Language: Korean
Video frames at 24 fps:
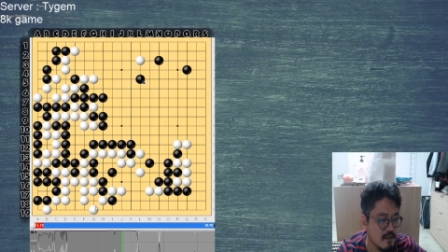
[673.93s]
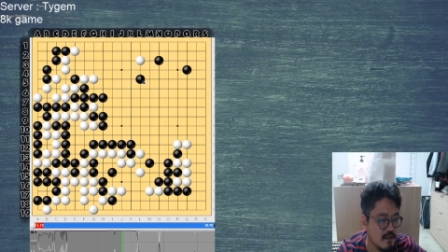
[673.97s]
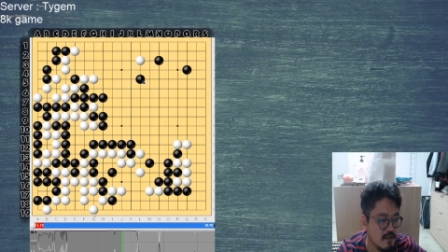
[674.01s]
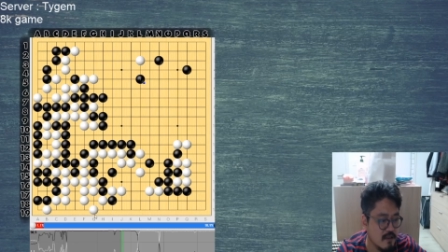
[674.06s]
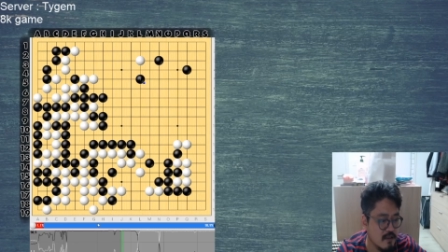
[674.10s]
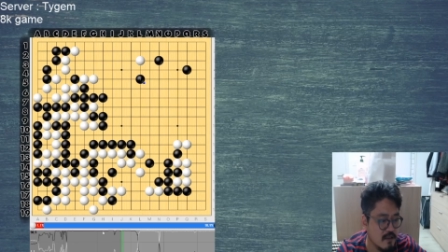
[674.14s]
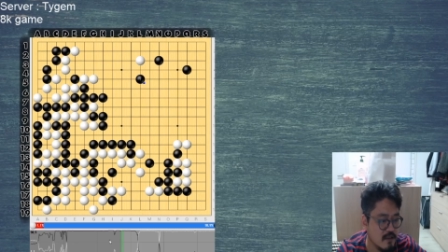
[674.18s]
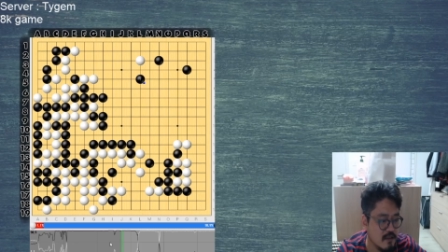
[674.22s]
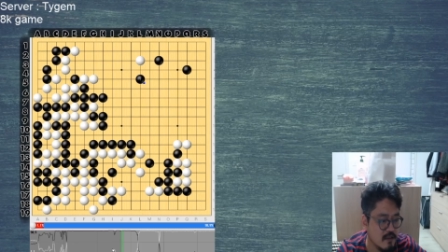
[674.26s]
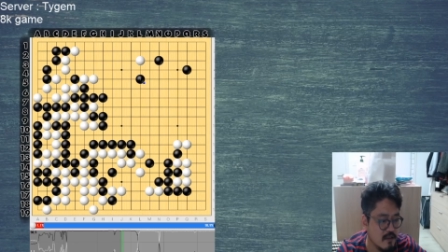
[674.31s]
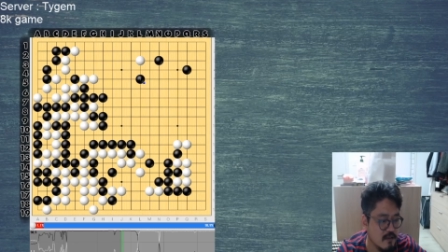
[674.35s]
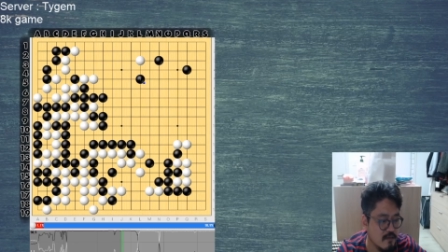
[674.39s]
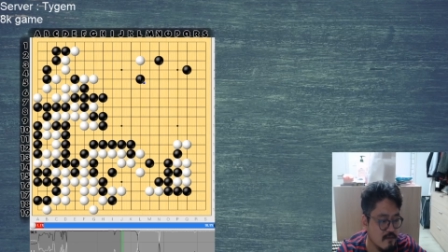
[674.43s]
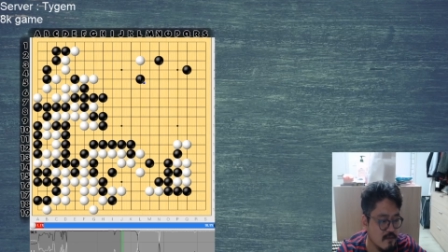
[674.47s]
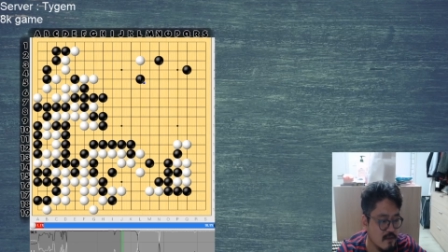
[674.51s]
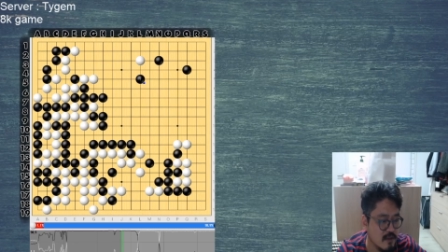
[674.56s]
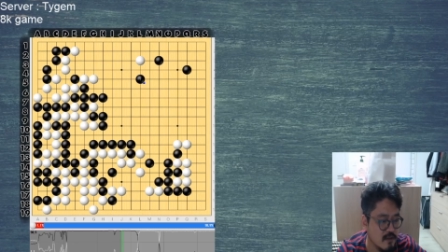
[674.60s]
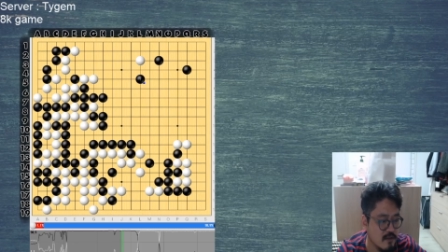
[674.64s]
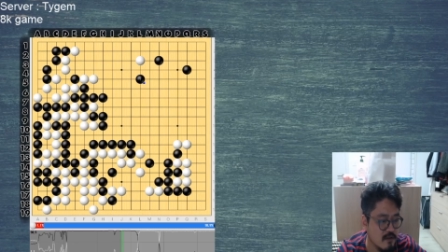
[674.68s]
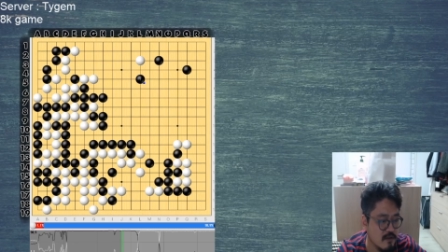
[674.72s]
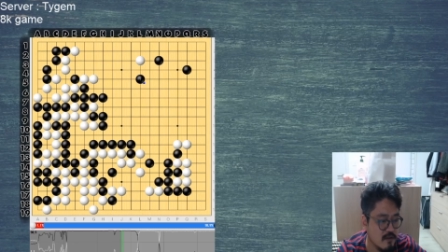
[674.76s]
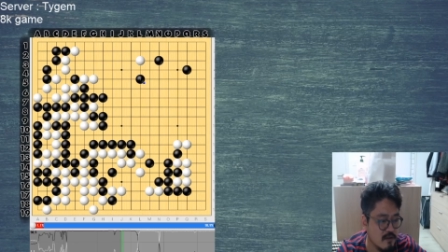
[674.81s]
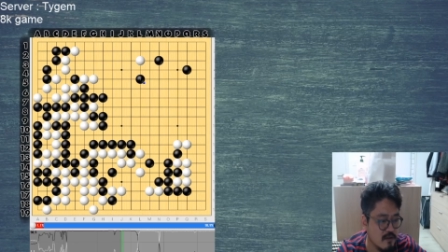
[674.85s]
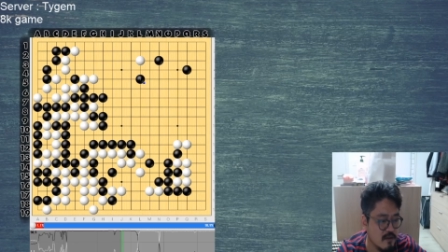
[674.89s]
지금
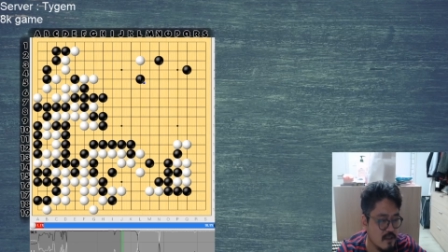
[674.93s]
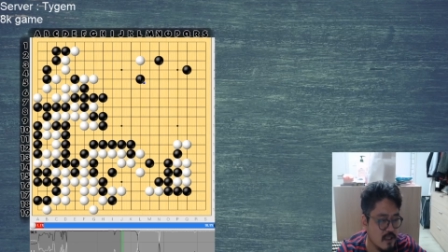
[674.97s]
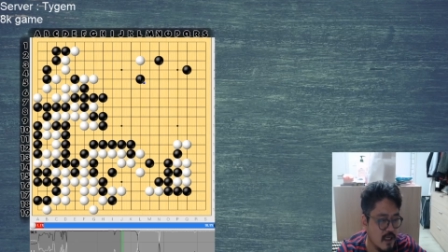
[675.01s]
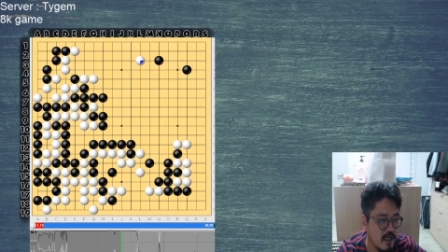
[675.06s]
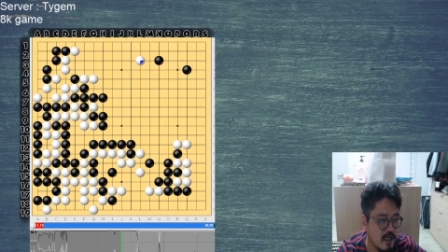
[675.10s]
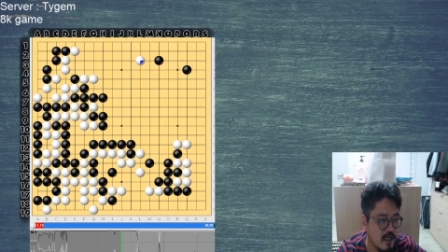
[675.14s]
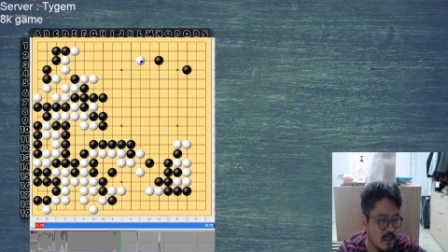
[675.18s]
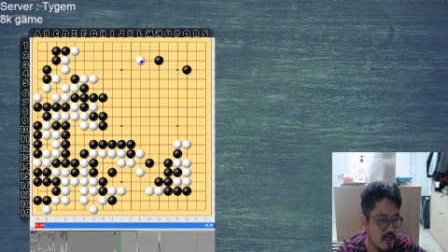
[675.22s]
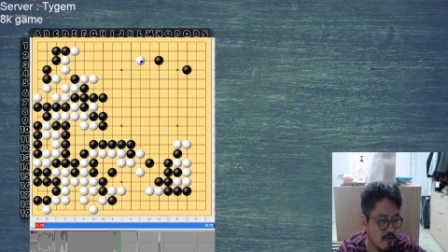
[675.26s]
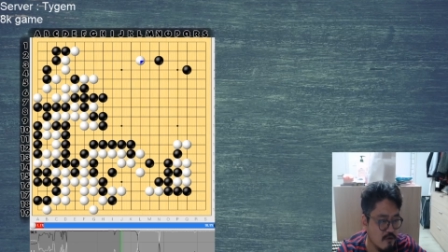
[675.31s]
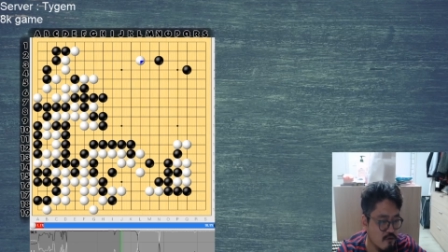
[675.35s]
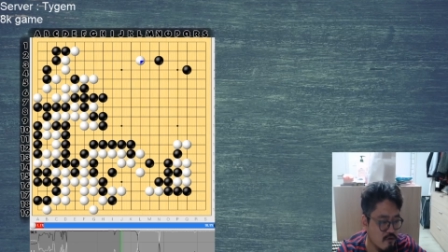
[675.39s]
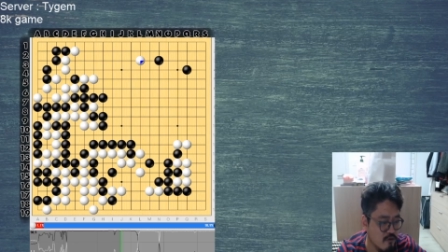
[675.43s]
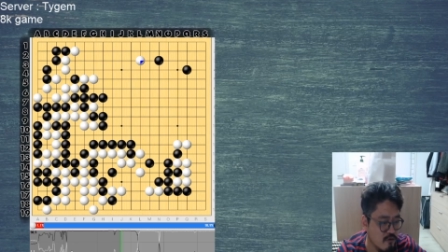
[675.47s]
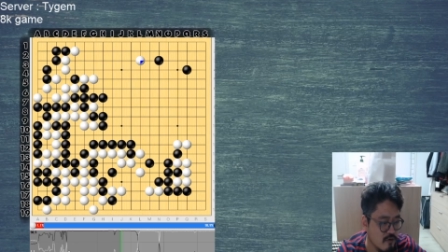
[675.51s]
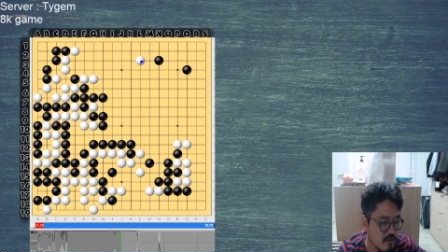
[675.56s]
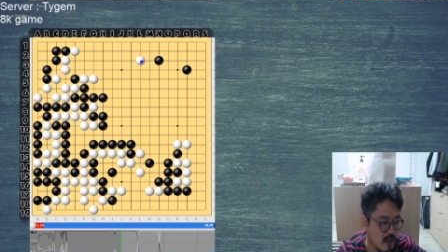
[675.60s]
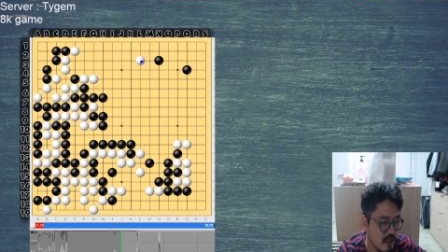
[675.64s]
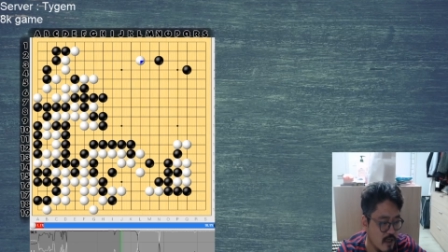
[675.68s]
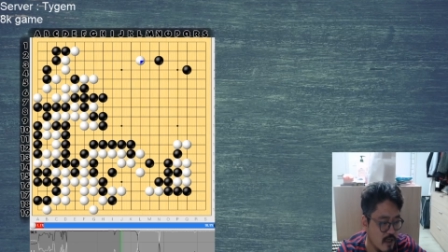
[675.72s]
그거를 다 또